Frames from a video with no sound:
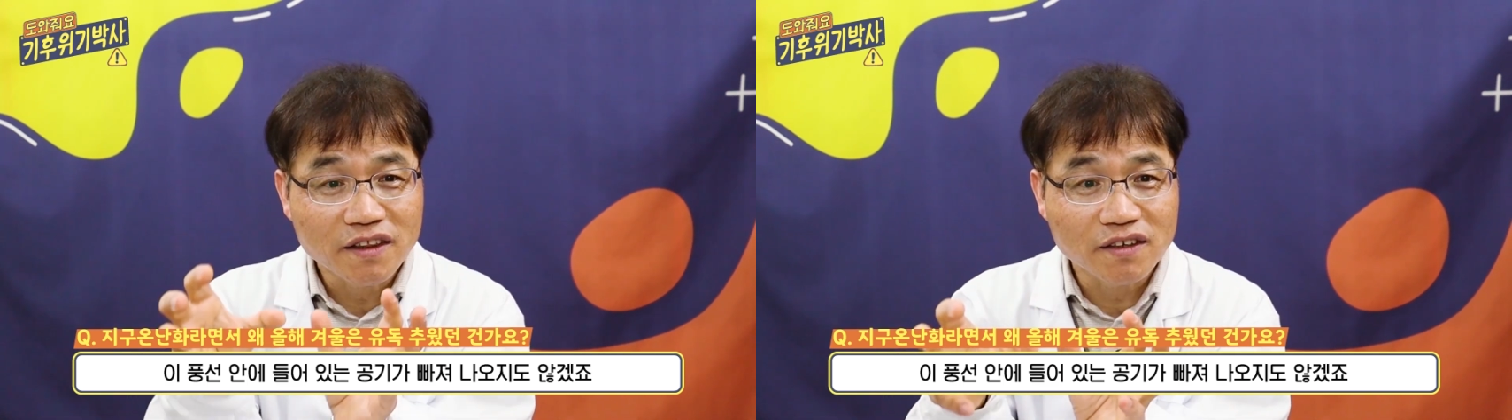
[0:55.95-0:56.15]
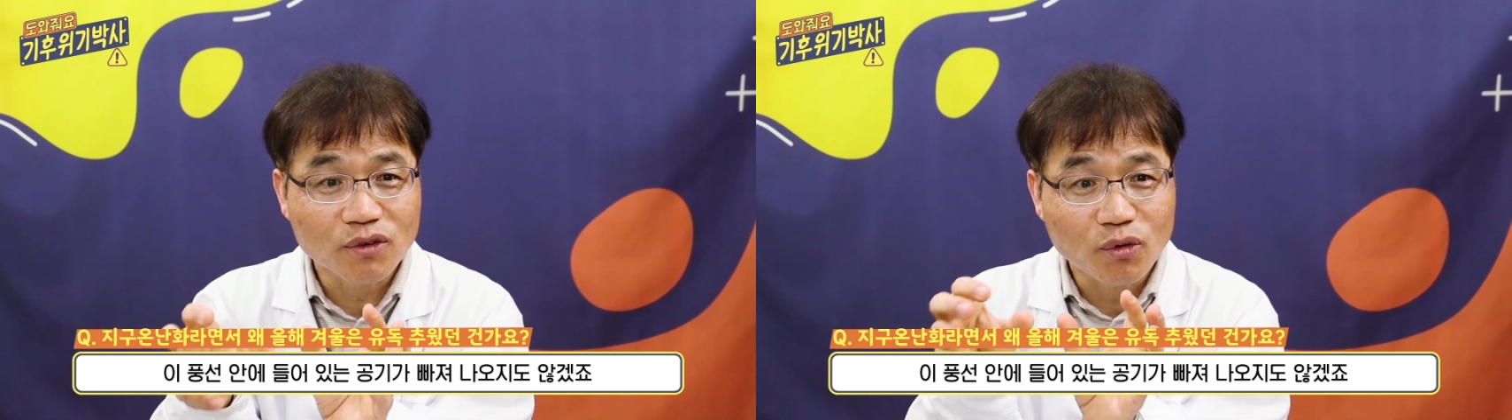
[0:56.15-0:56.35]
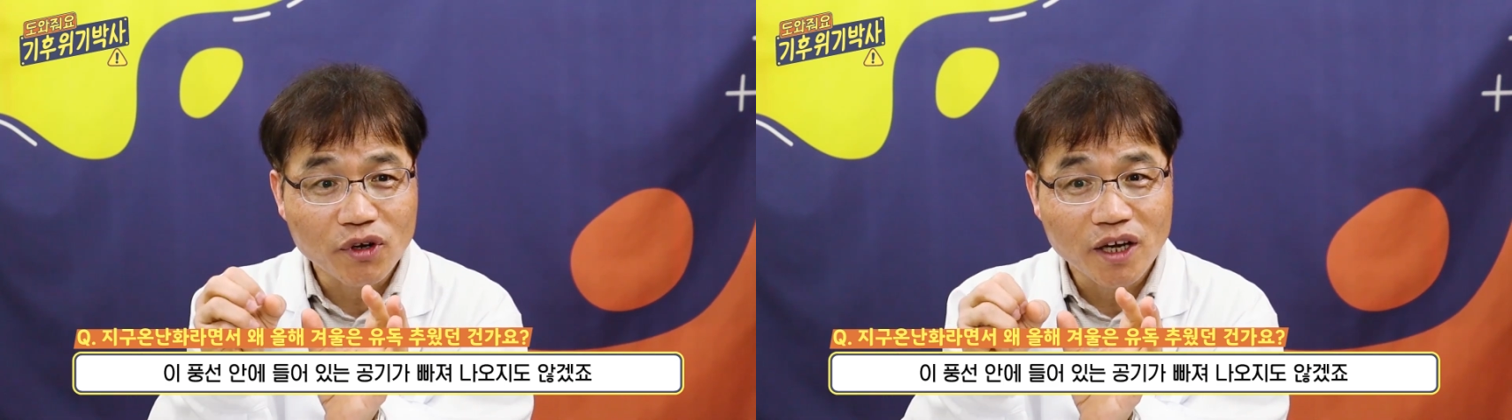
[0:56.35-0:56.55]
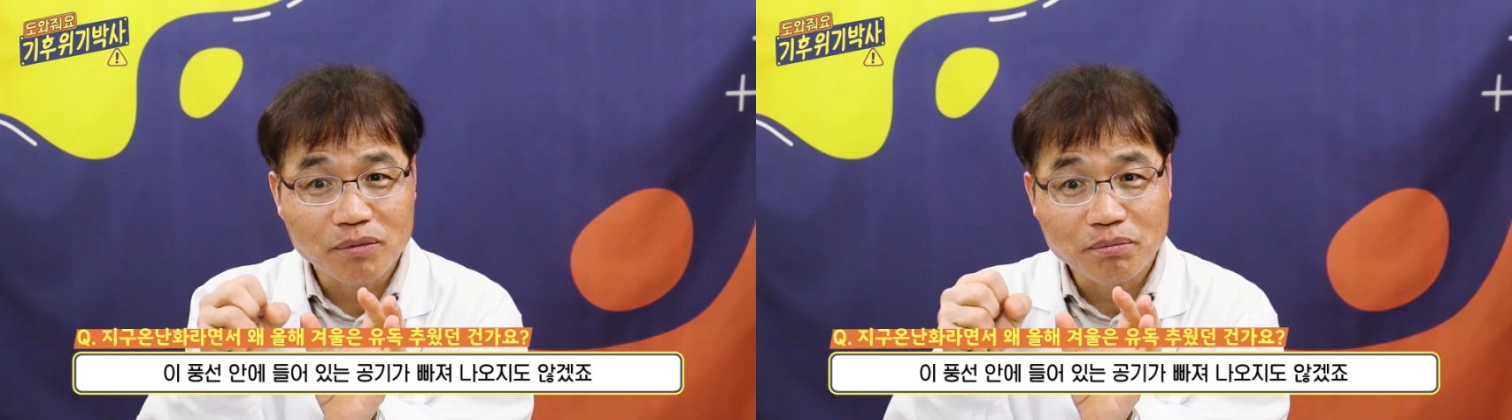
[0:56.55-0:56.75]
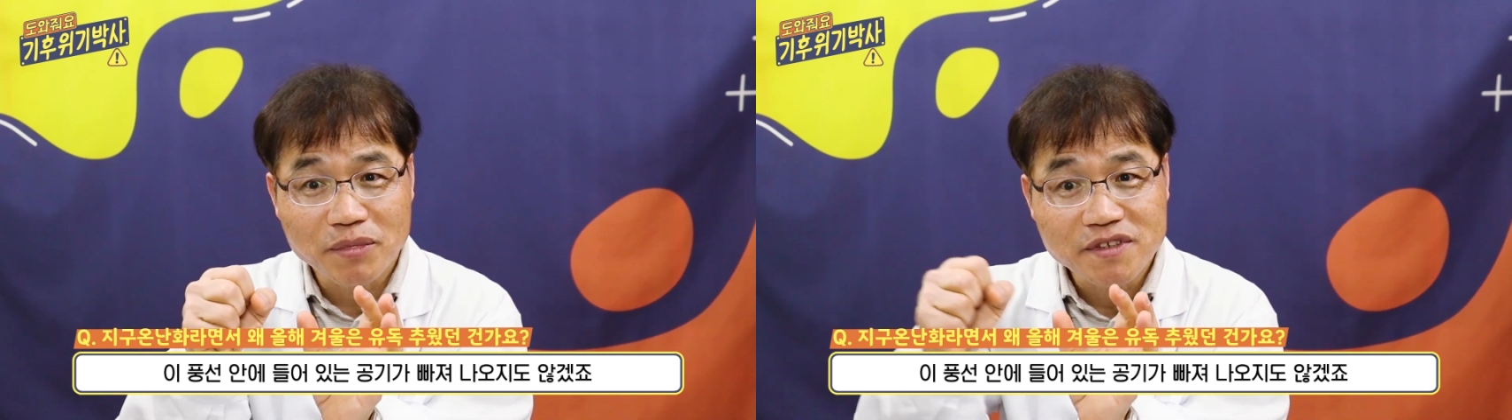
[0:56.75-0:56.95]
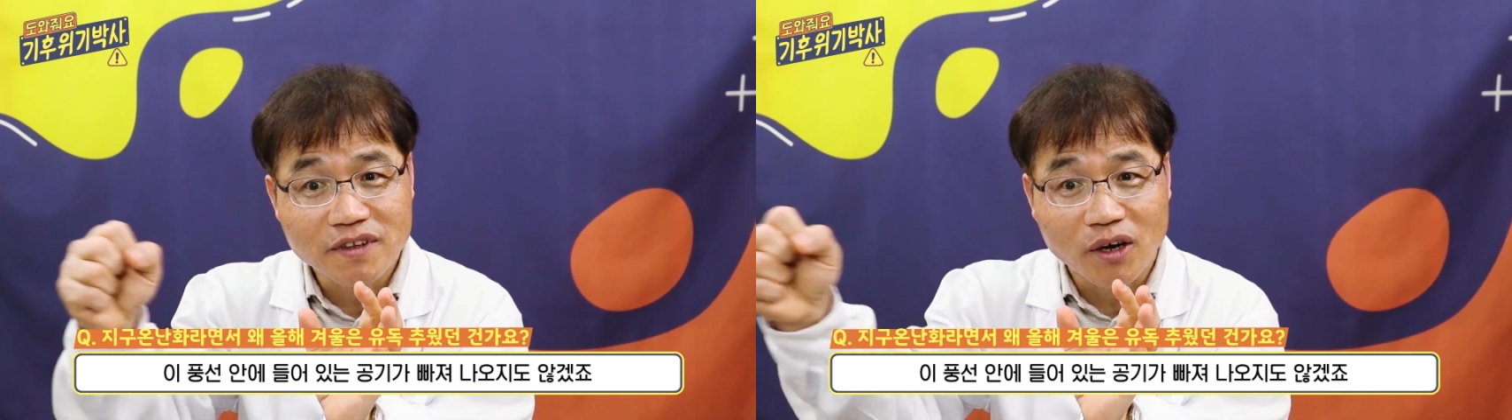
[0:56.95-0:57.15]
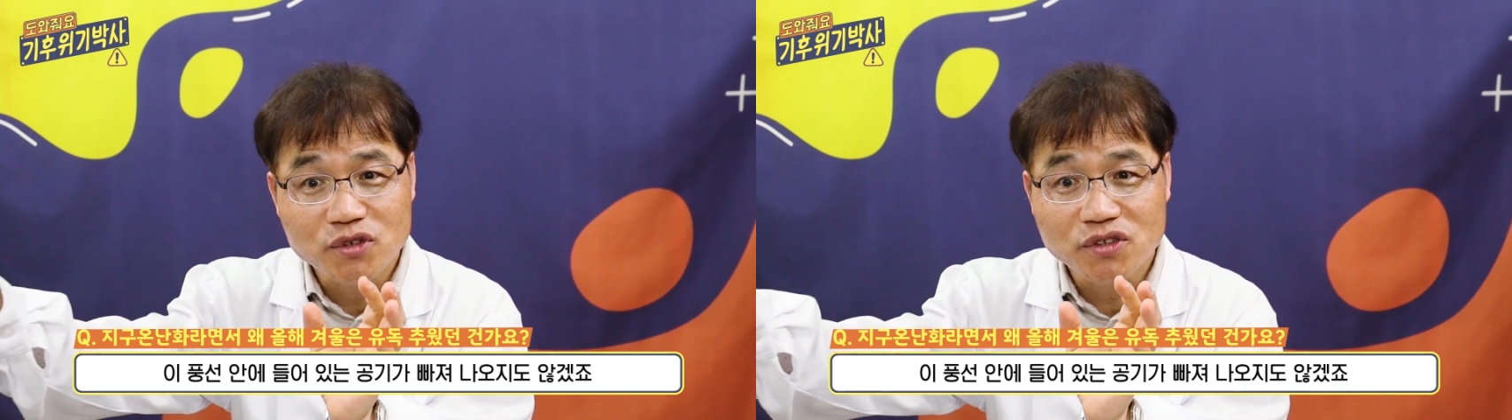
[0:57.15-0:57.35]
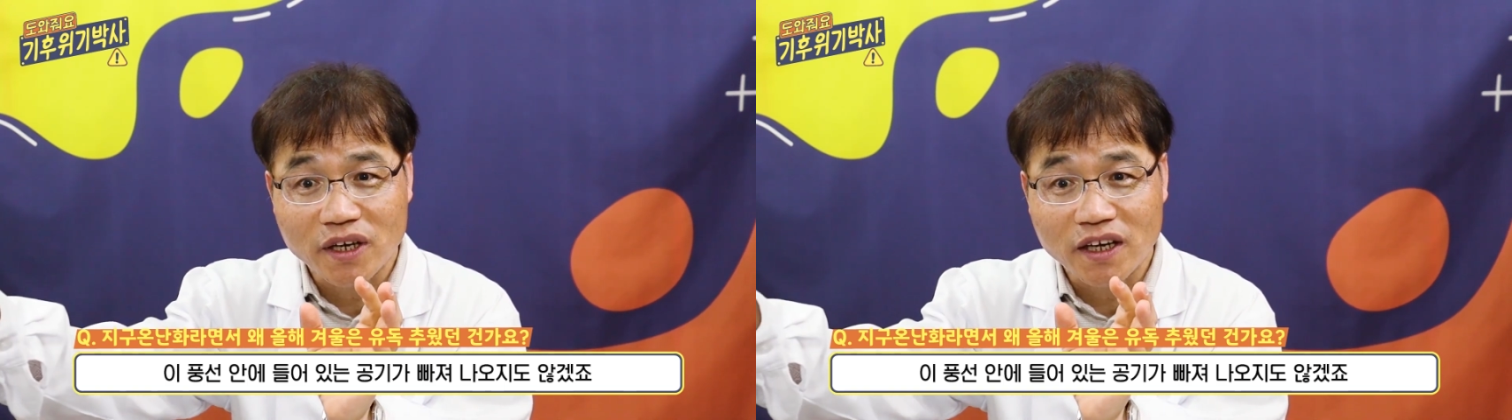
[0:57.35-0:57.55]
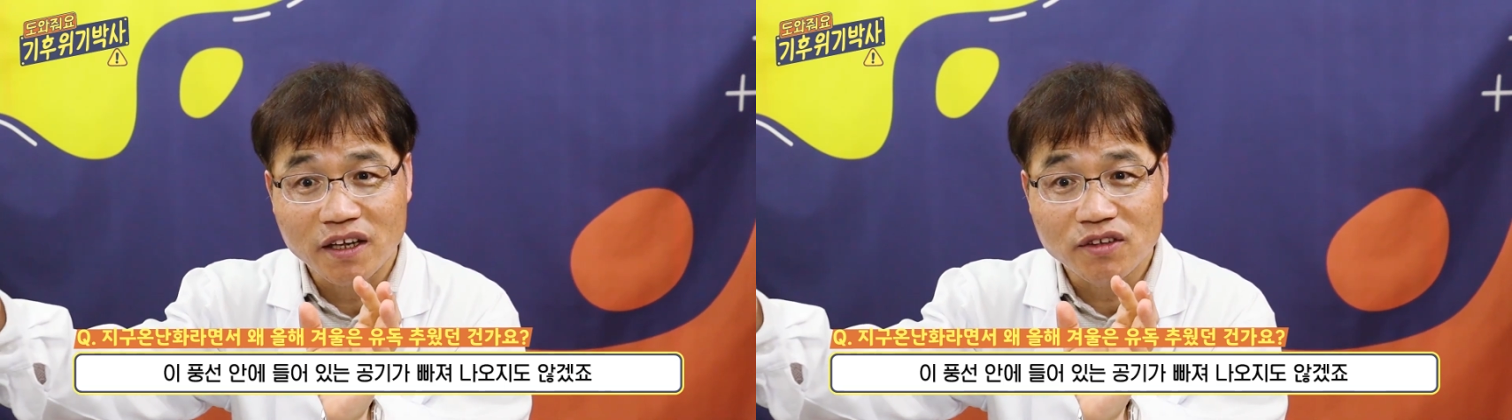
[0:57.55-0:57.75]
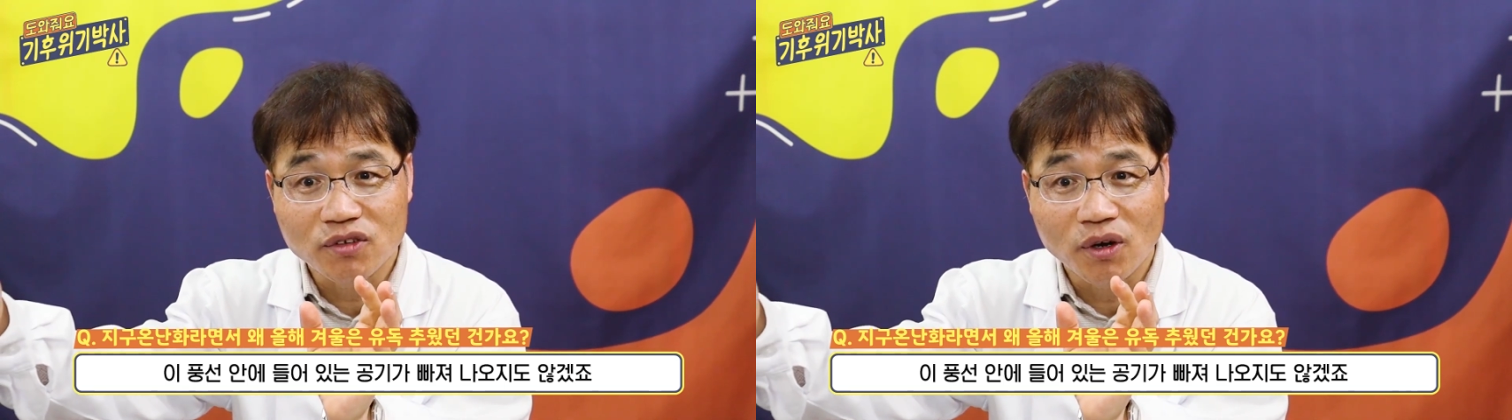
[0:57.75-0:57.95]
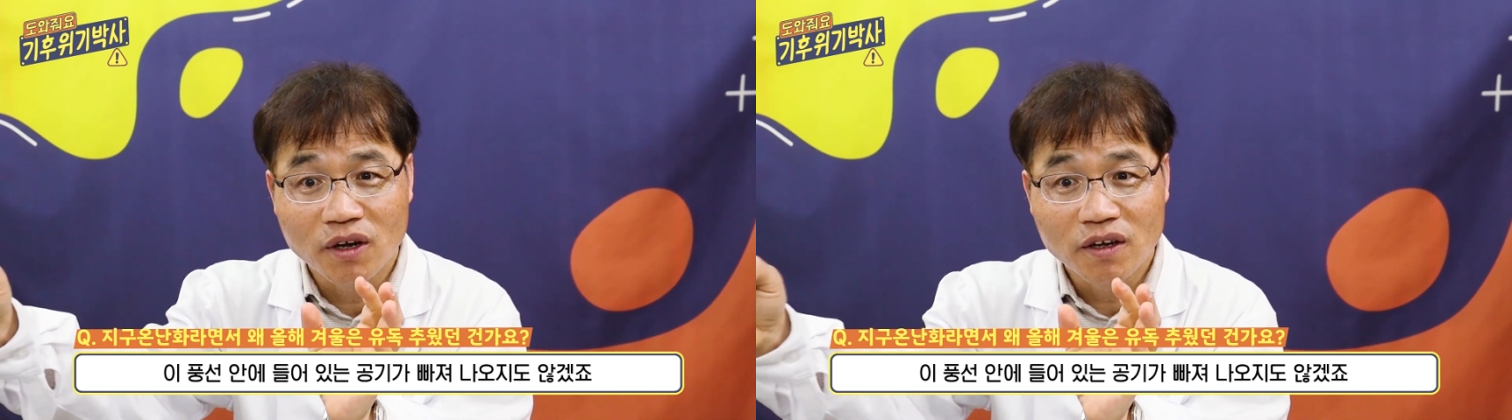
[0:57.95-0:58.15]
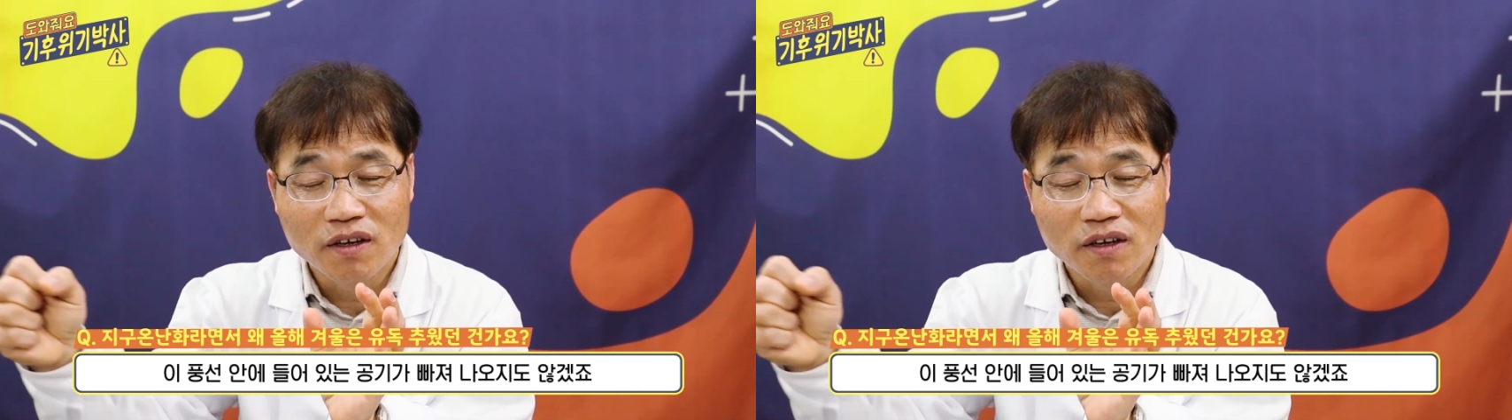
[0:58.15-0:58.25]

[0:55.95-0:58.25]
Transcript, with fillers: 안에 드는 공기가 삐져나오지도 않겠죠.